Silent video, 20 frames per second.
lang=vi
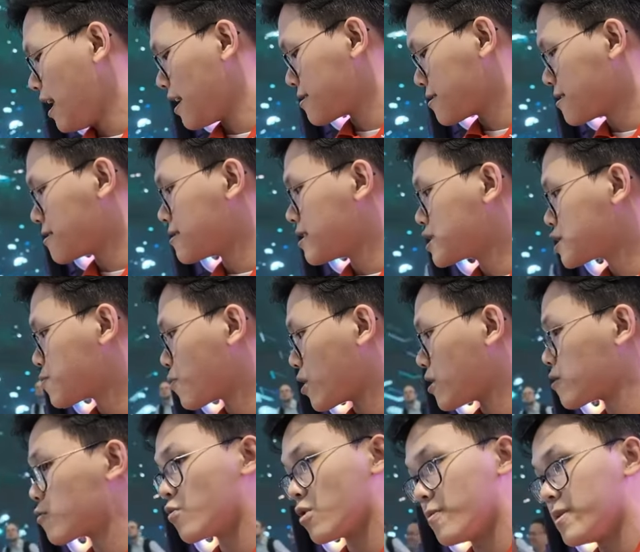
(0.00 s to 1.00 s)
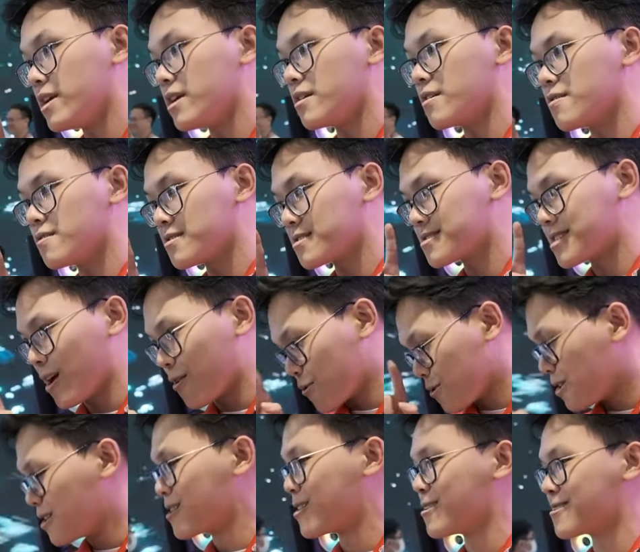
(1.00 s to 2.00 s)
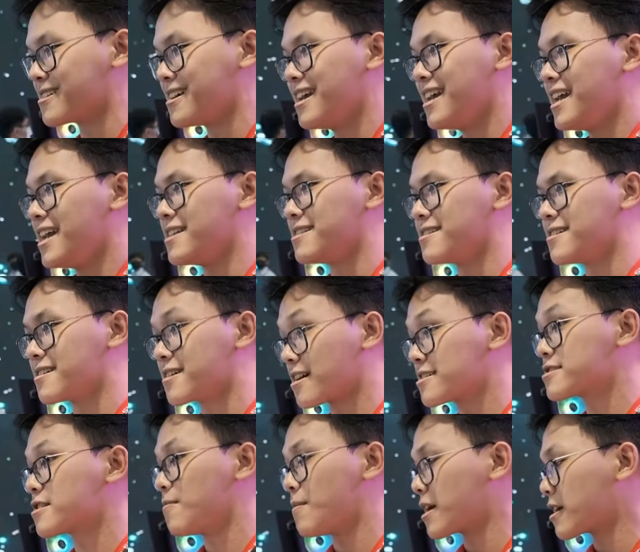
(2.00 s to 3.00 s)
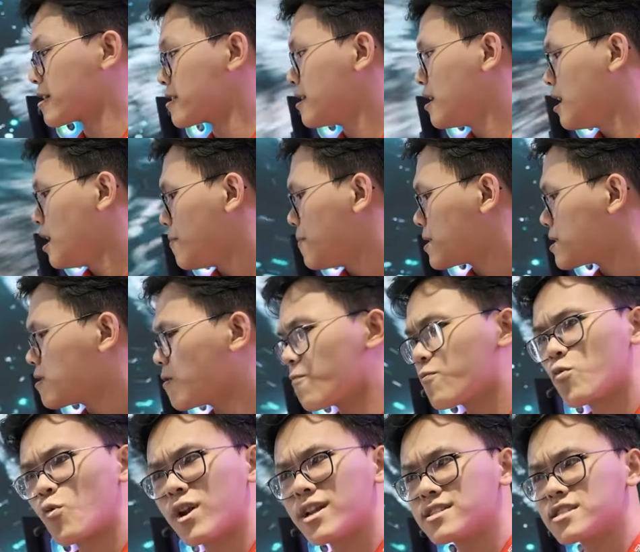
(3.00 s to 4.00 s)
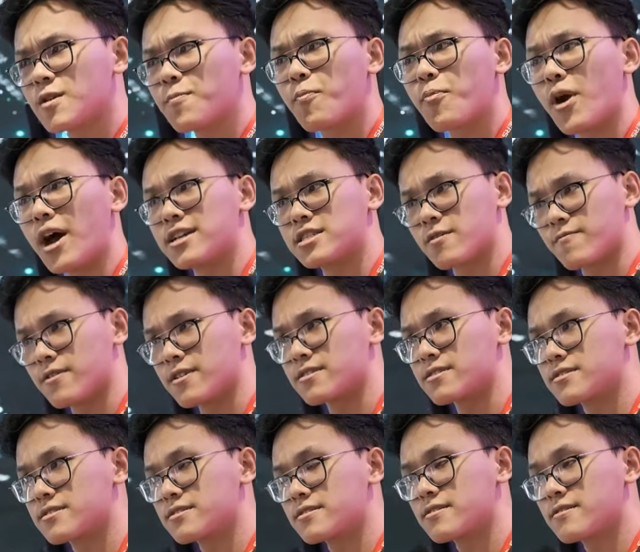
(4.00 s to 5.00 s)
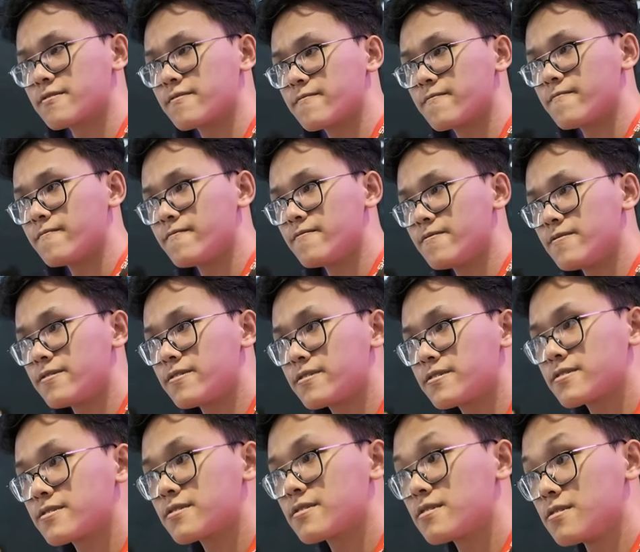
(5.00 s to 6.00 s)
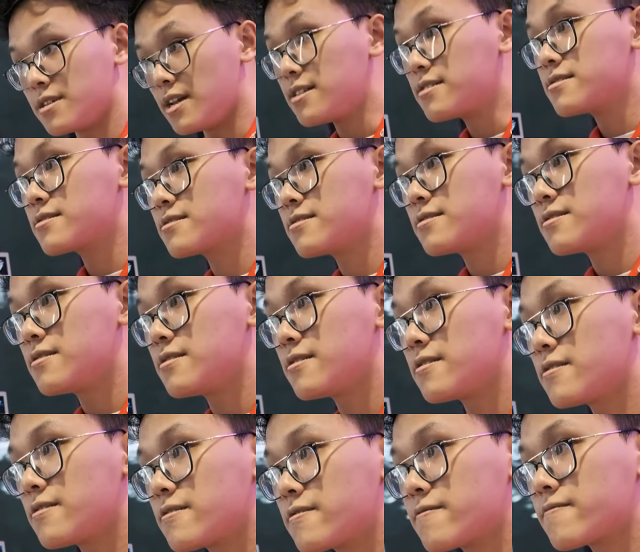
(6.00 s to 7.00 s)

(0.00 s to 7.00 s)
I think this product will be sell really good in the custom market. But what is the price of this? Price? Yes. Mm,